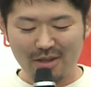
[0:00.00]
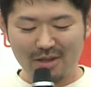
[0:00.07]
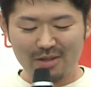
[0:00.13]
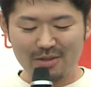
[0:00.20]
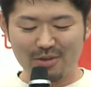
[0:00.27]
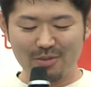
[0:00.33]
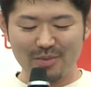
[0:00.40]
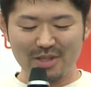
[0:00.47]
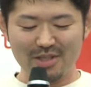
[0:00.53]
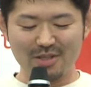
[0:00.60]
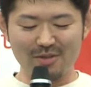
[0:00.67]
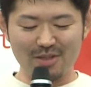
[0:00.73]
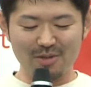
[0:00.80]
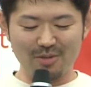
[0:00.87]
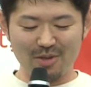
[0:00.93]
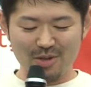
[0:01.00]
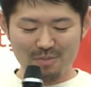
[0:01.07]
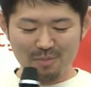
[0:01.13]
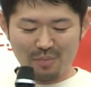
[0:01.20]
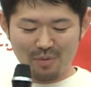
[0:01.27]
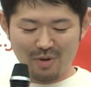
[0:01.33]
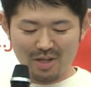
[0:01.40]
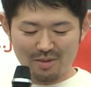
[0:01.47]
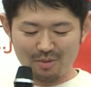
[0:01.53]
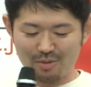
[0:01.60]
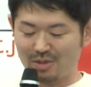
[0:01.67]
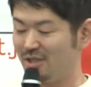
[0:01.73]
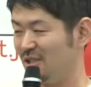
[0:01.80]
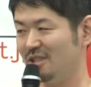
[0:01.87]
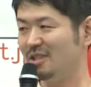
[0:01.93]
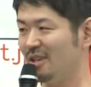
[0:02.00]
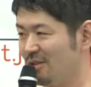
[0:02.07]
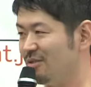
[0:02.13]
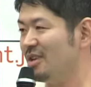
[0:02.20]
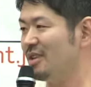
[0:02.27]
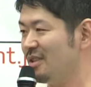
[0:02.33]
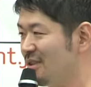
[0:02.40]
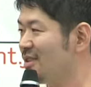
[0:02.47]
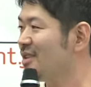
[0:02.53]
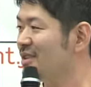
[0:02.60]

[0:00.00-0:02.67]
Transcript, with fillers: そのベーシックはその一歩を後押ししてくれ